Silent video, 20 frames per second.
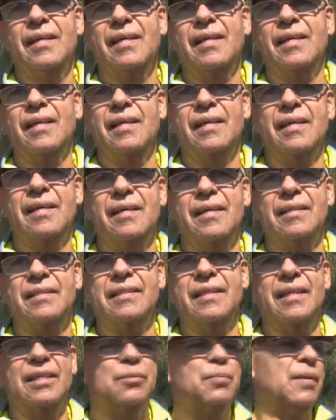Eh,
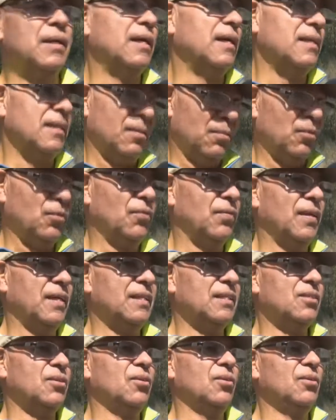se respira aire muy
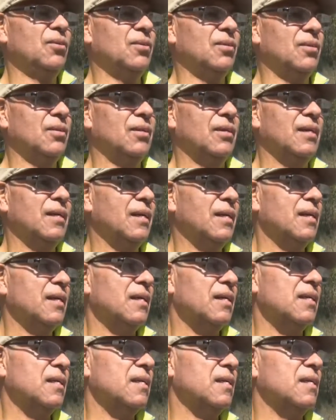fresco
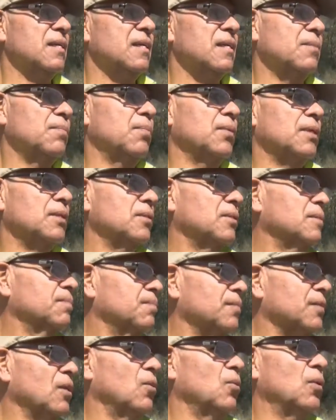y pues
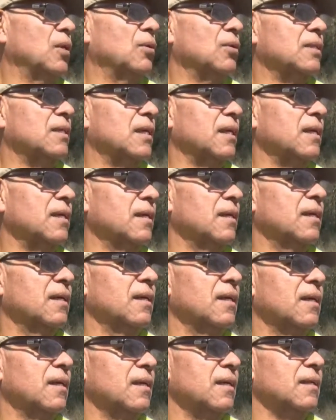lo bueno es que
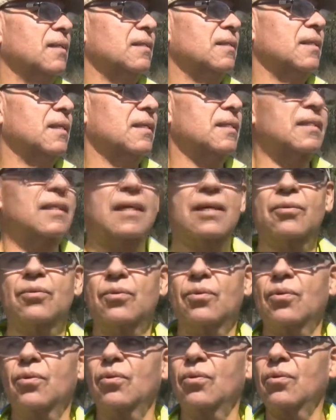si está
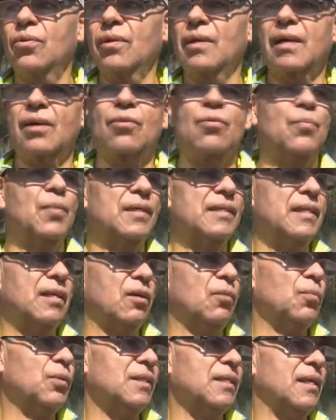uno
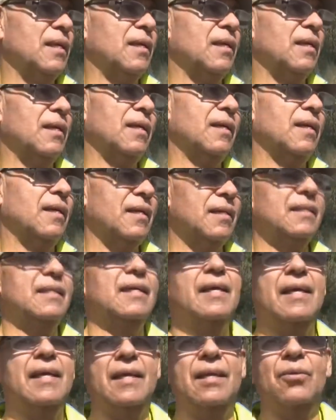acompañado pues de gente
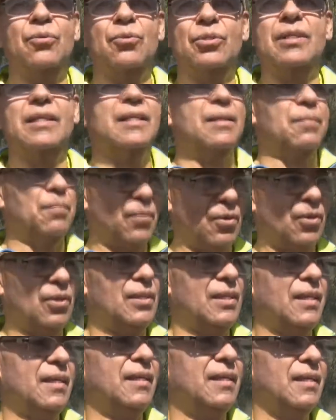que le gusta el
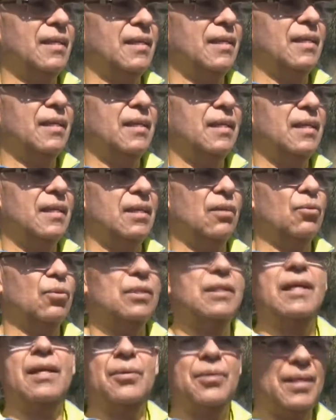deporte y le
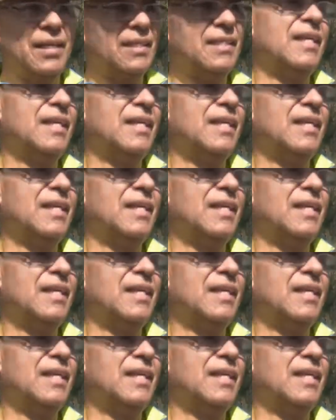gusta la vida